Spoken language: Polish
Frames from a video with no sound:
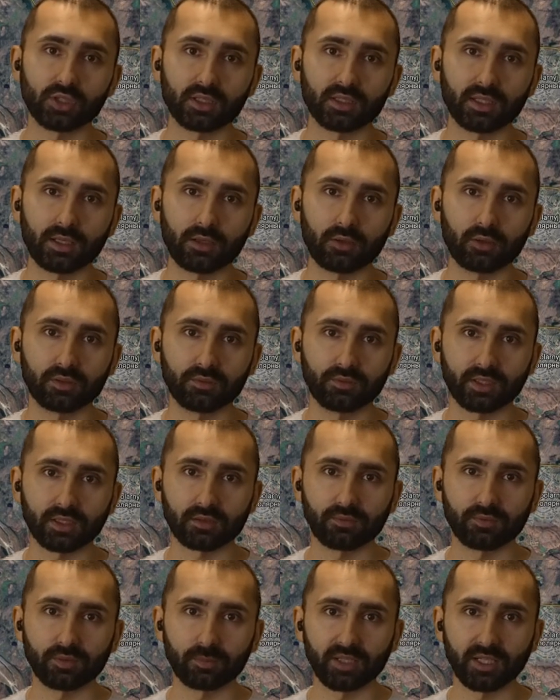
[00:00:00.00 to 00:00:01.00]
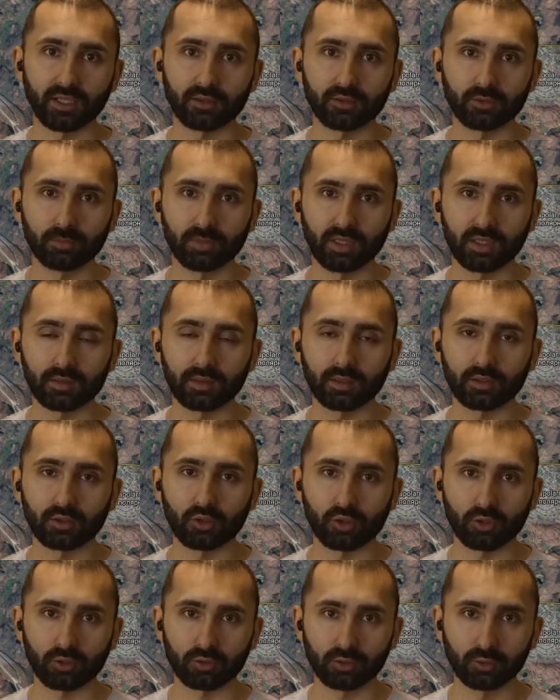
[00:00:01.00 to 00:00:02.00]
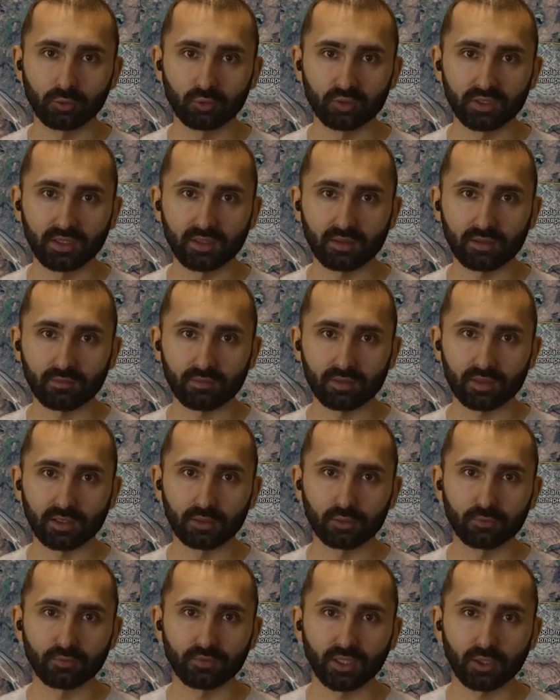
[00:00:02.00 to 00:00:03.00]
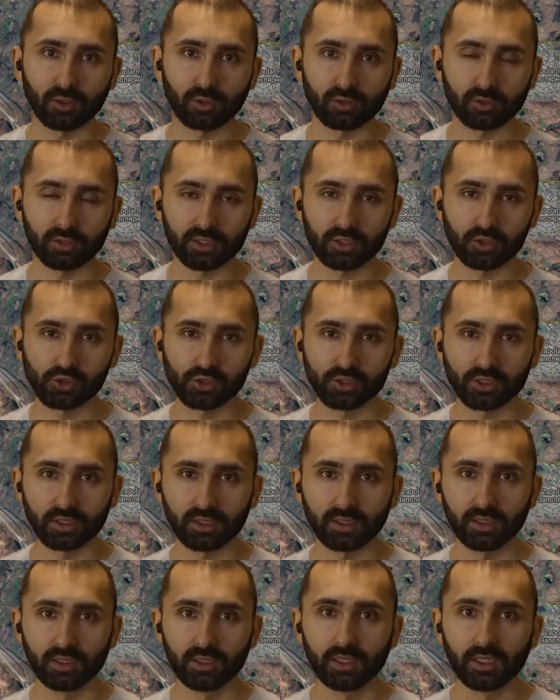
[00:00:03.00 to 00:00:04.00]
że na odwiert wybrano miejsce dość odludne ze względów geologicznych,